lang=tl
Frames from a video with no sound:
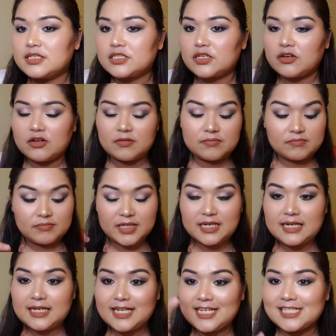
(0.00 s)
So,
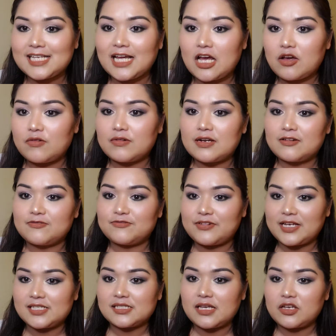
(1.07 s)
maglilinis lang ako ng
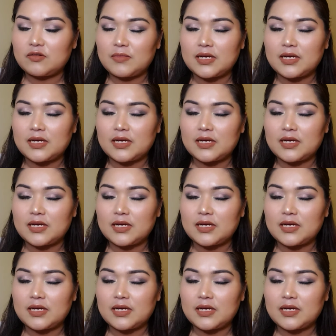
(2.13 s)
face ngayon.